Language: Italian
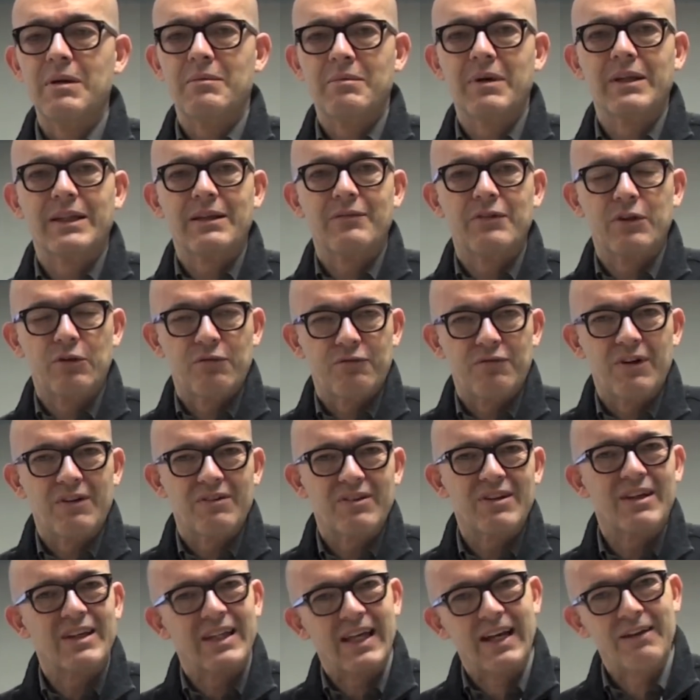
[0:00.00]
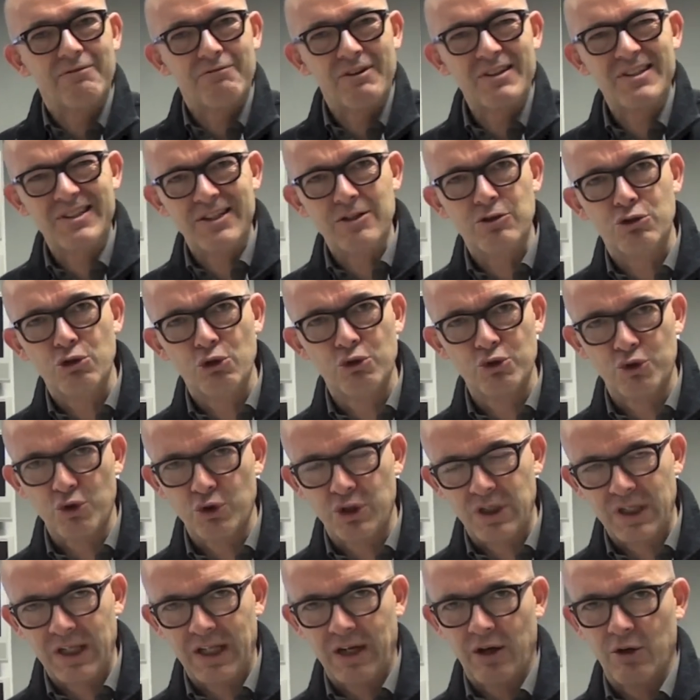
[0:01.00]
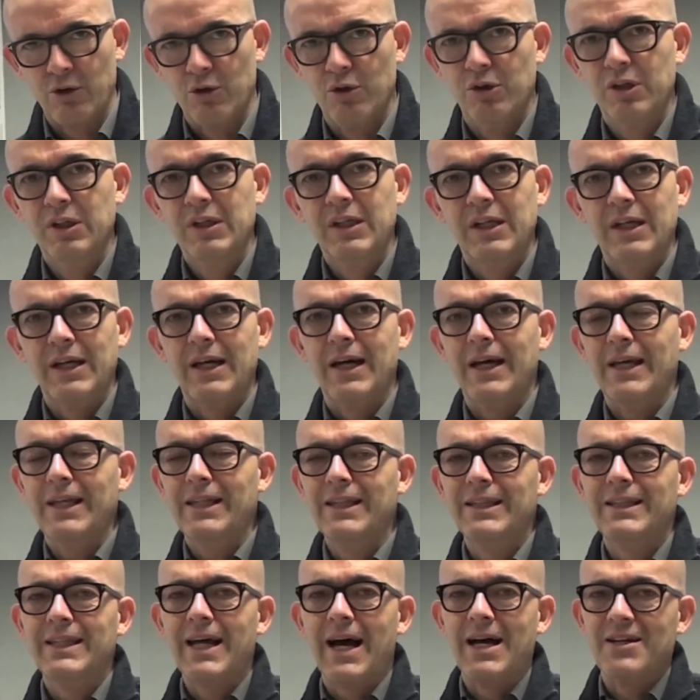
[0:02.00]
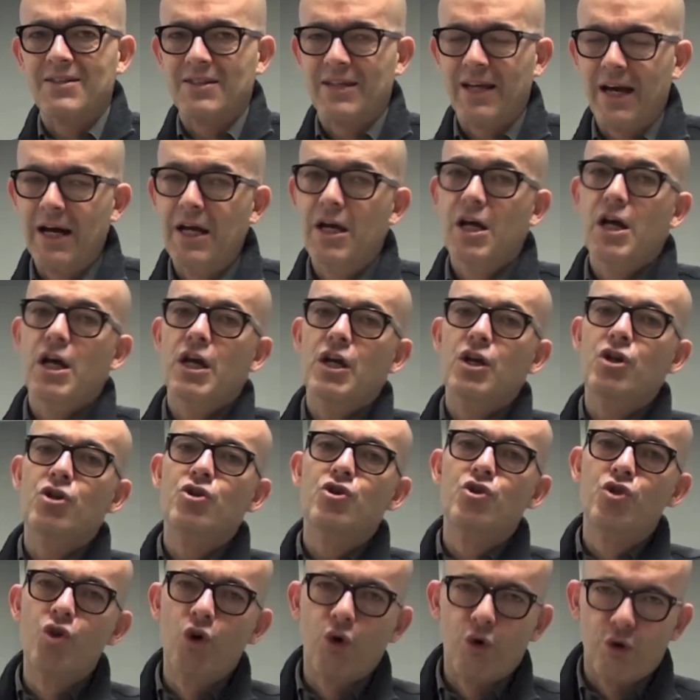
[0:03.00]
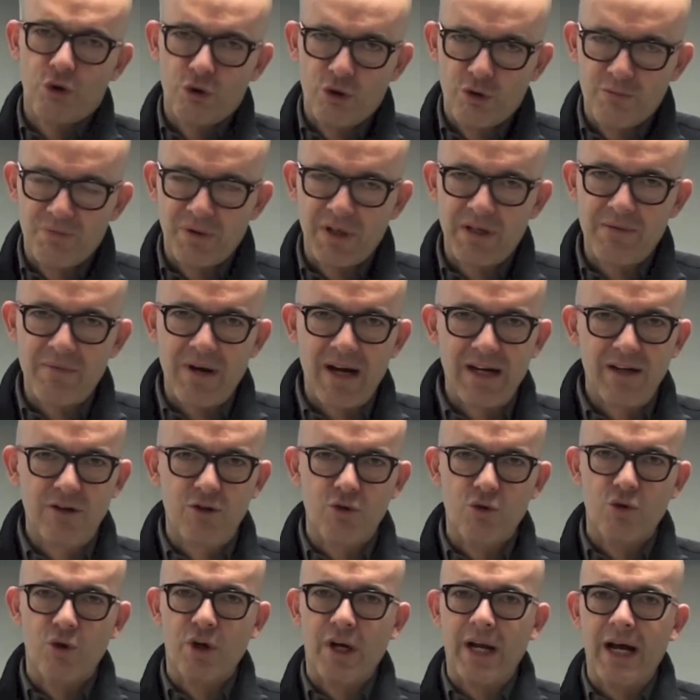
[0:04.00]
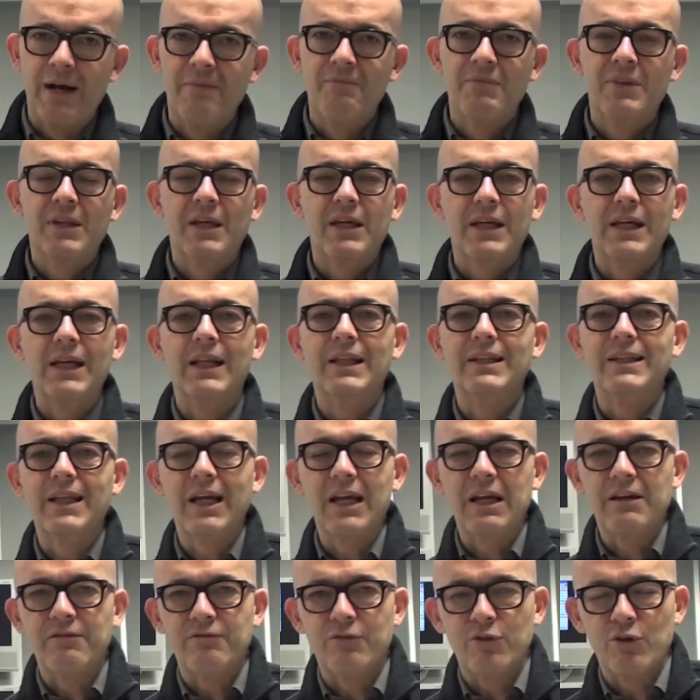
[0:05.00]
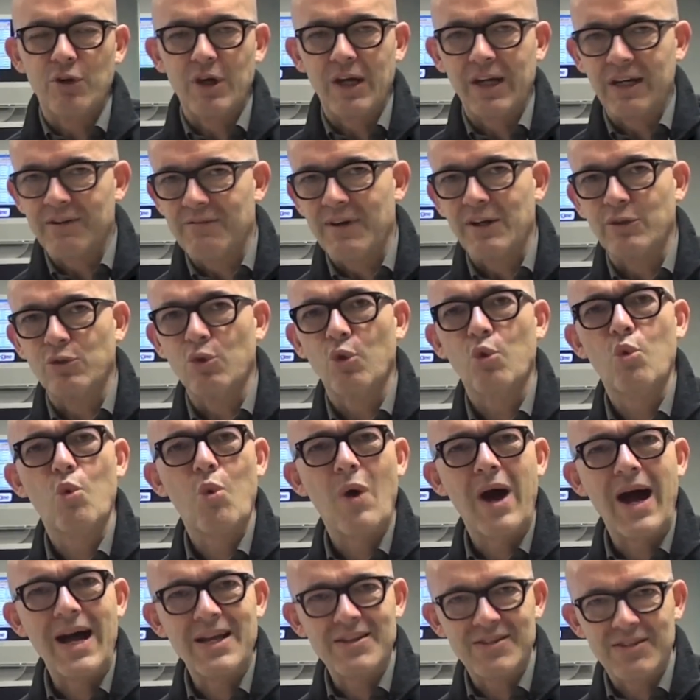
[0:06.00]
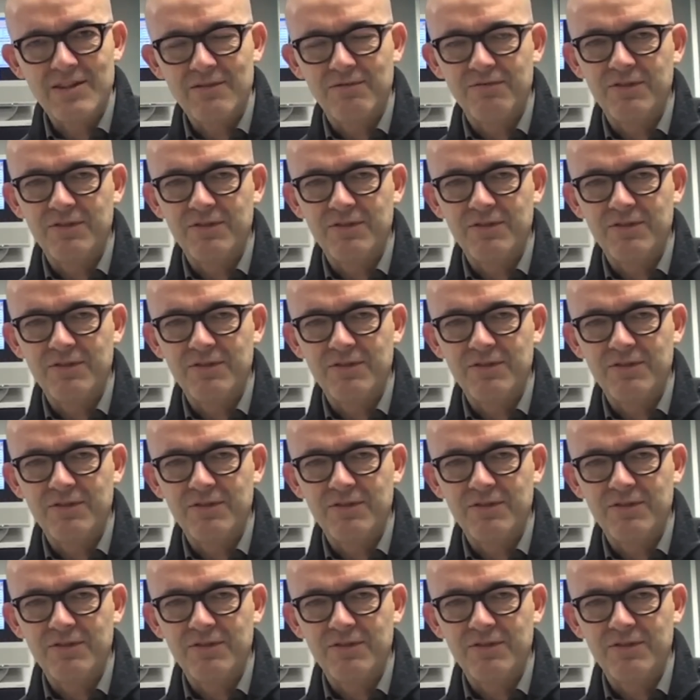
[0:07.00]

ma davvero fa era fastidioso tenerlo eh, in tasca il giorno prima ancora il telefono è arrivato quasi